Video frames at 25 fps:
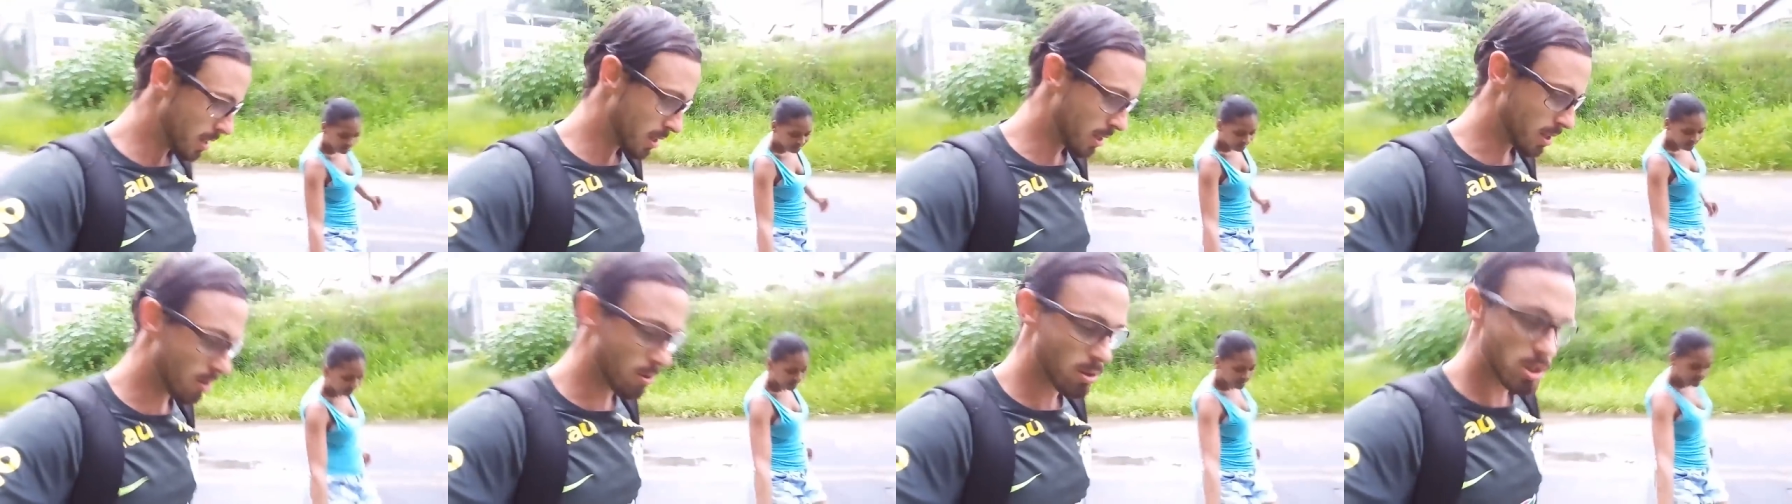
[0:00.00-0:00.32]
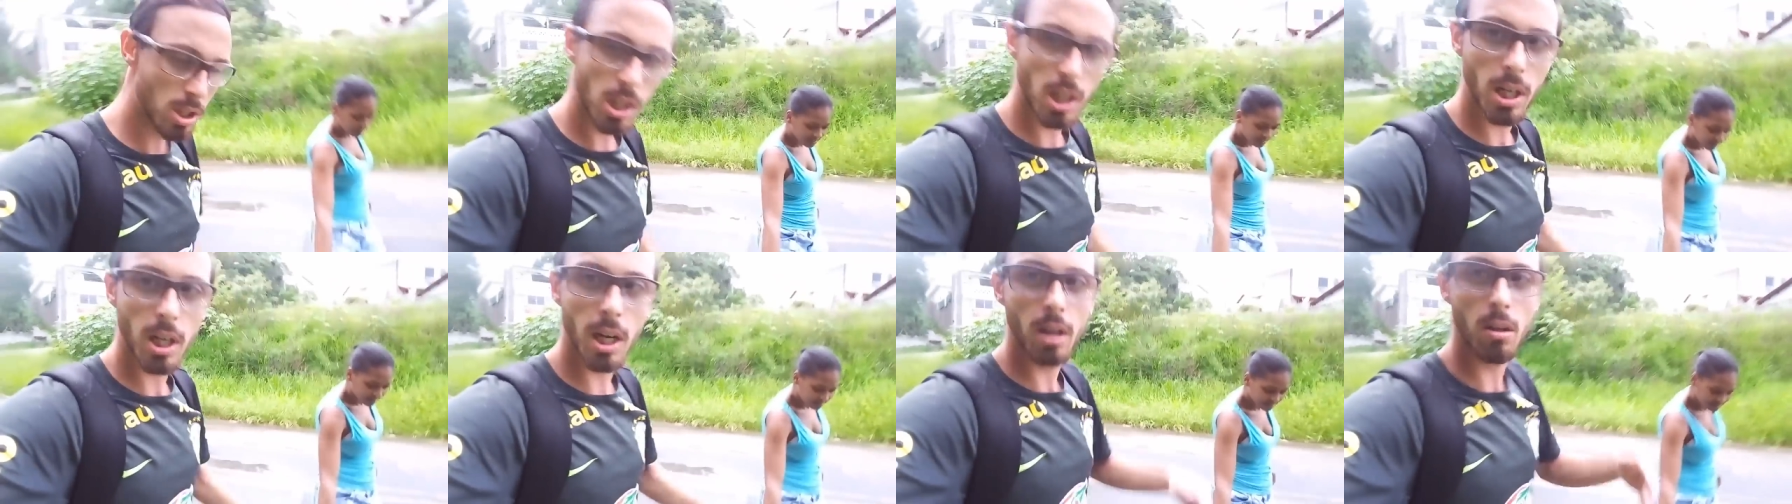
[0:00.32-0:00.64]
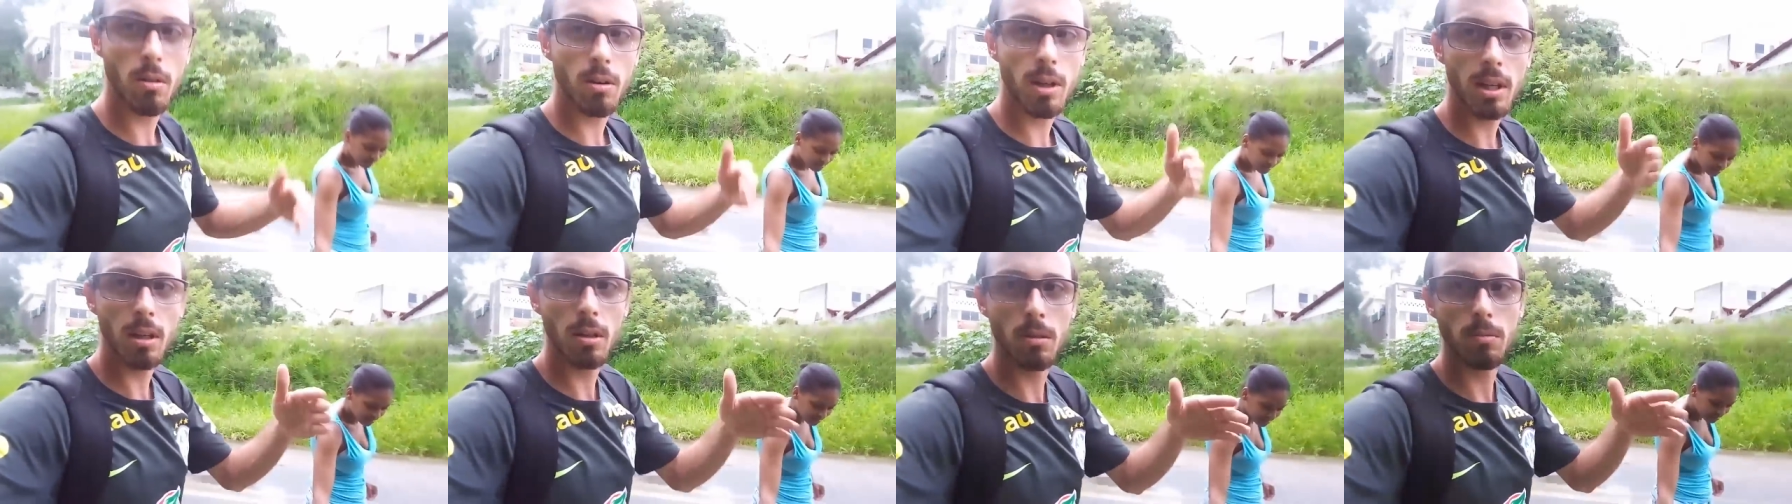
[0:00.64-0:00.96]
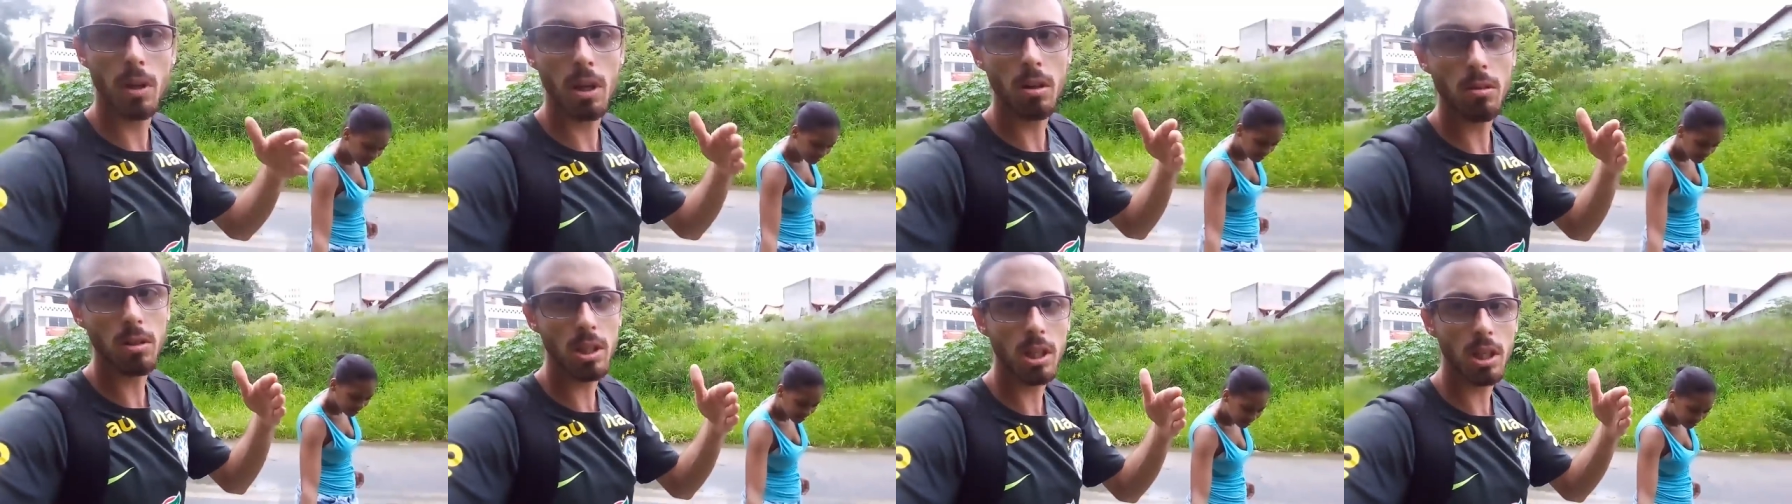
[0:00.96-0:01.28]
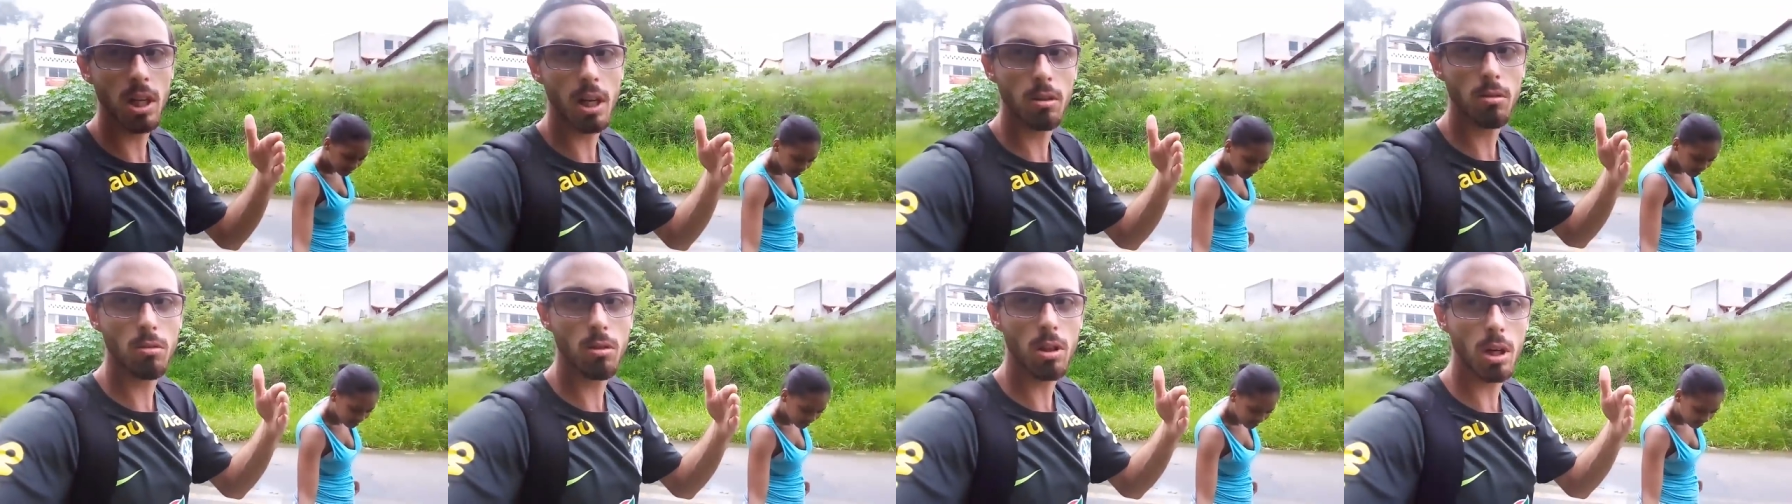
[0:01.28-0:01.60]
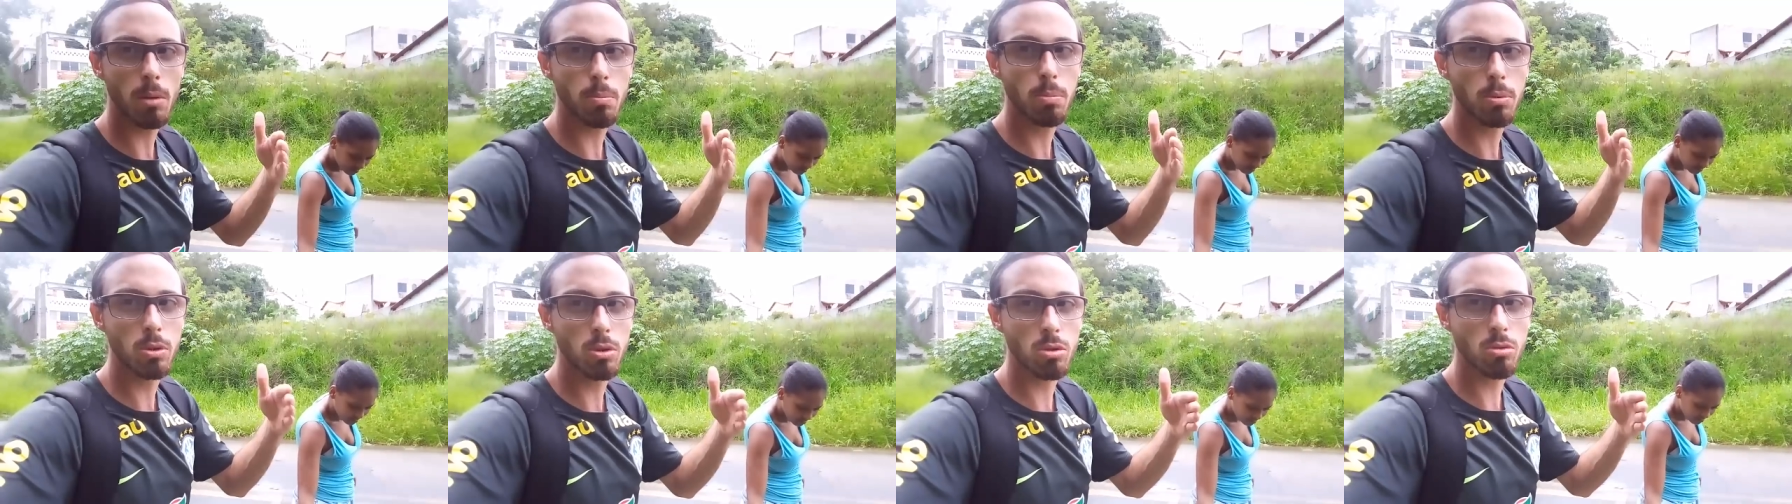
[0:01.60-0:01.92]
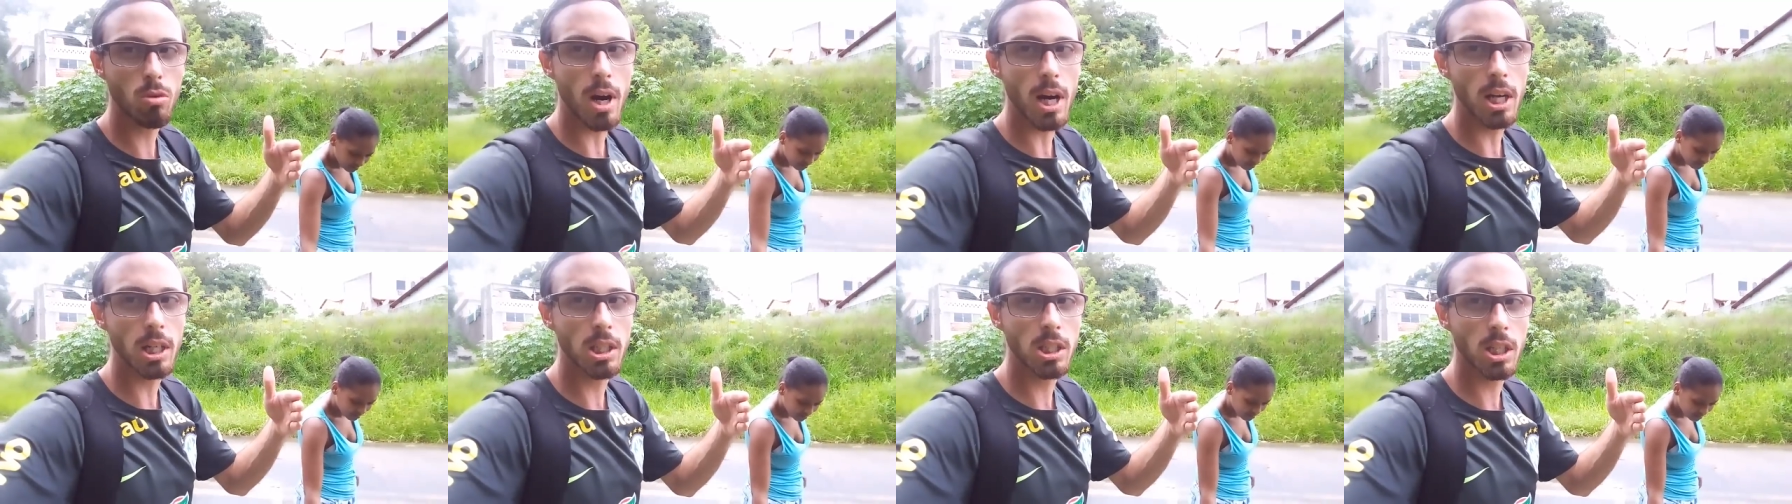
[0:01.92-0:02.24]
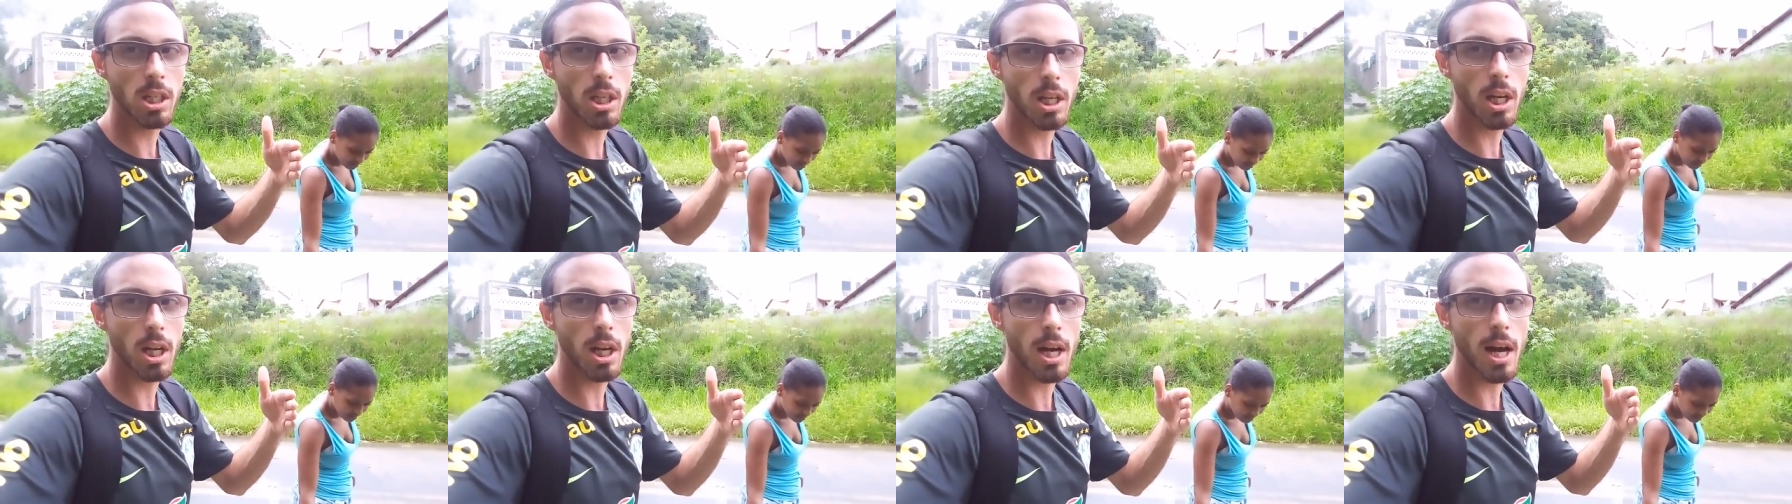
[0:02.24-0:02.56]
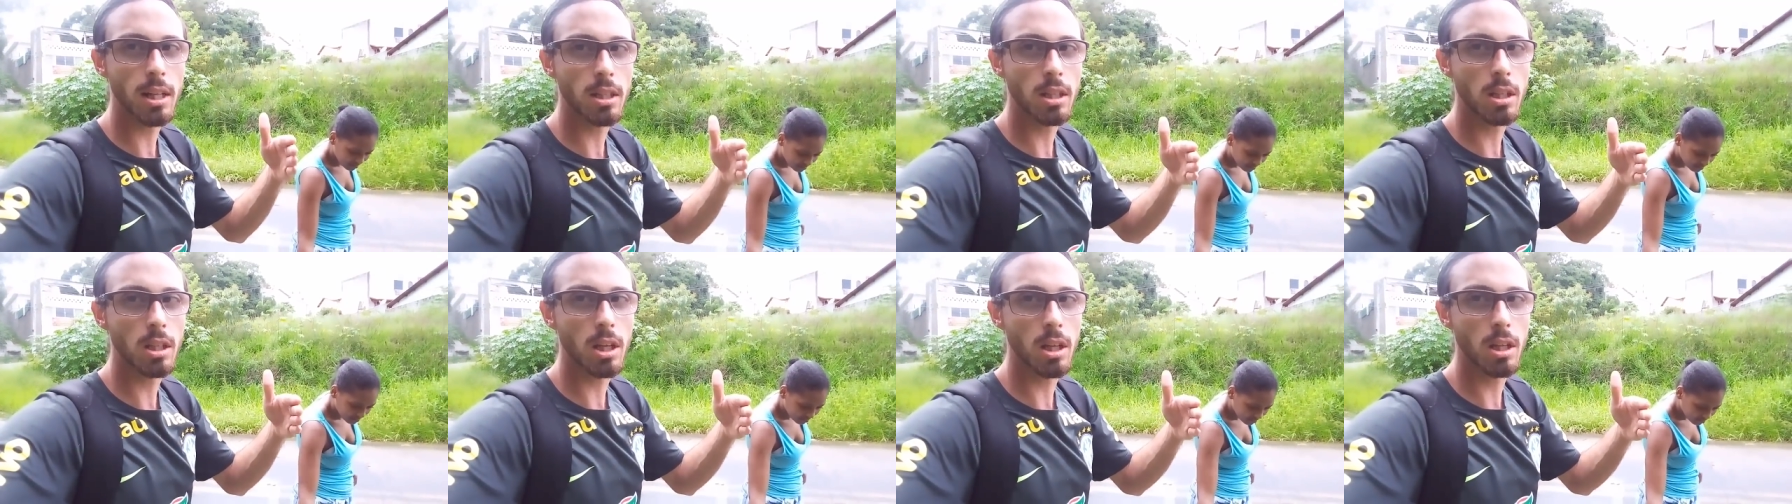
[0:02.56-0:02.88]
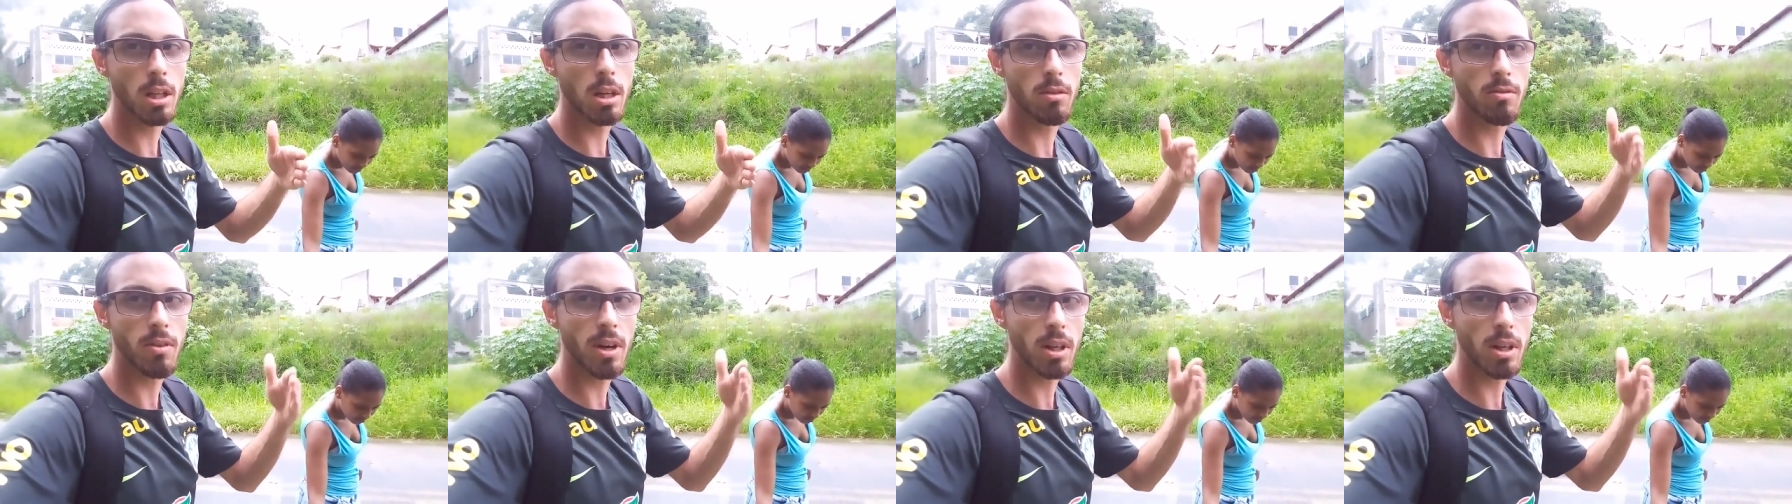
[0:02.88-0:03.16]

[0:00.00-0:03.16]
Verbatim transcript: Não tirando, não tirando o trampo dos guardinhas nem nada, entendeu?